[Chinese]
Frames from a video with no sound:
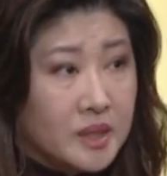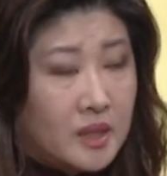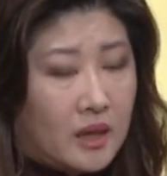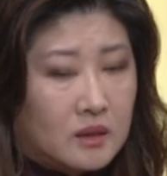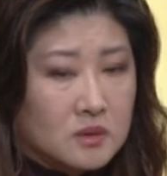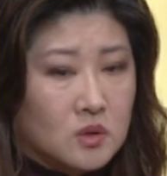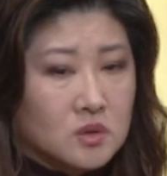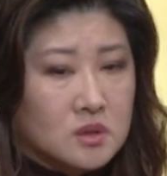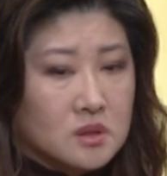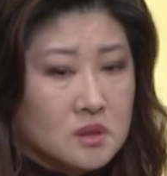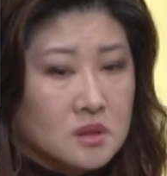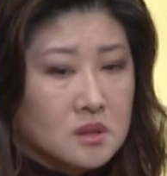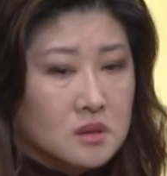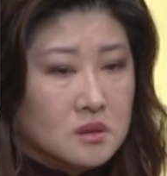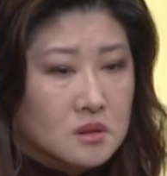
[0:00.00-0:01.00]
diagnosed
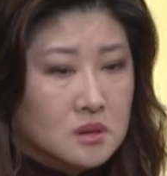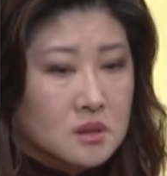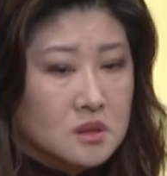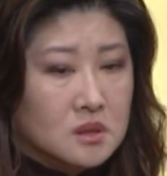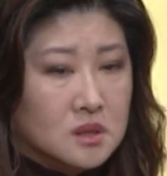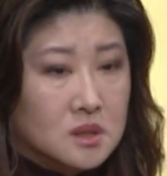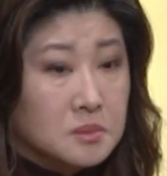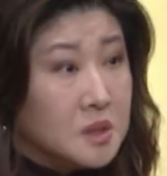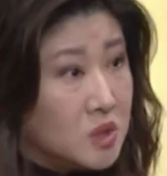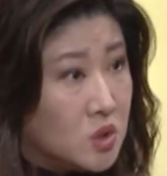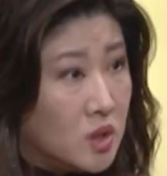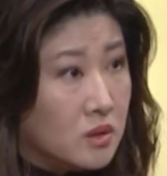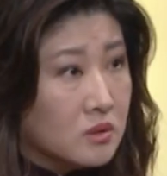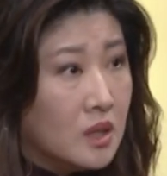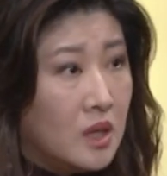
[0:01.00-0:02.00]
是自闭
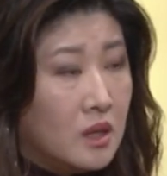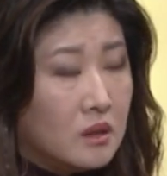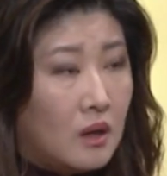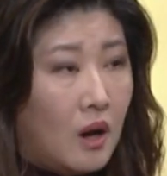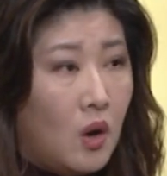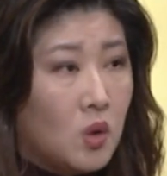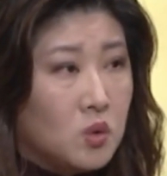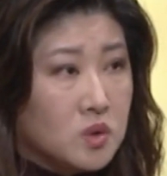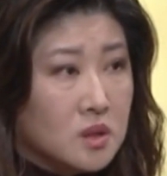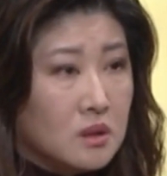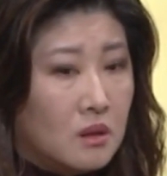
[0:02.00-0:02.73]
症，然后